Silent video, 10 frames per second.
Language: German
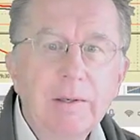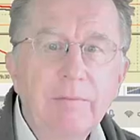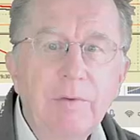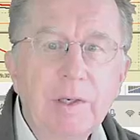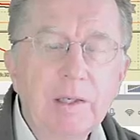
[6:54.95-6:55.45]

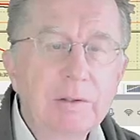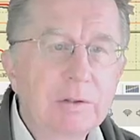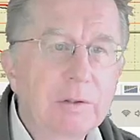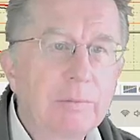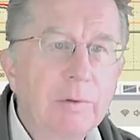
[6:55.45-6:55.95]
wie also
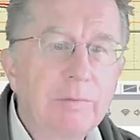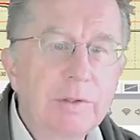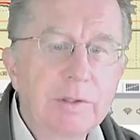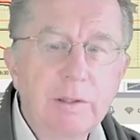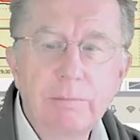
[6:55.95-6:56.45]
zum
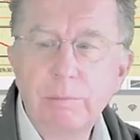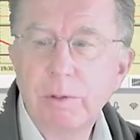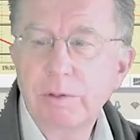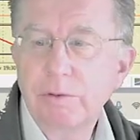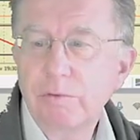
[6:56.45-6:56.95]
offiziellen
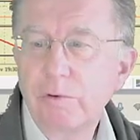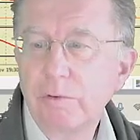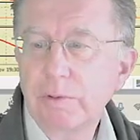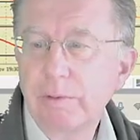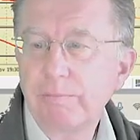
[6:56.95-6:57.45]

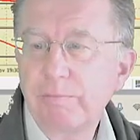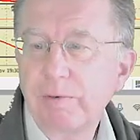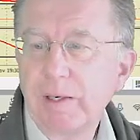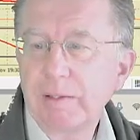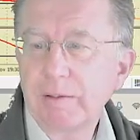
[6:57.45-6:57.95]
Börsenschluss am
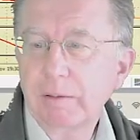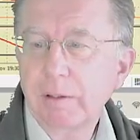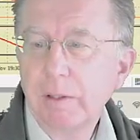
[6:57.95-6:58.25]
Freitag.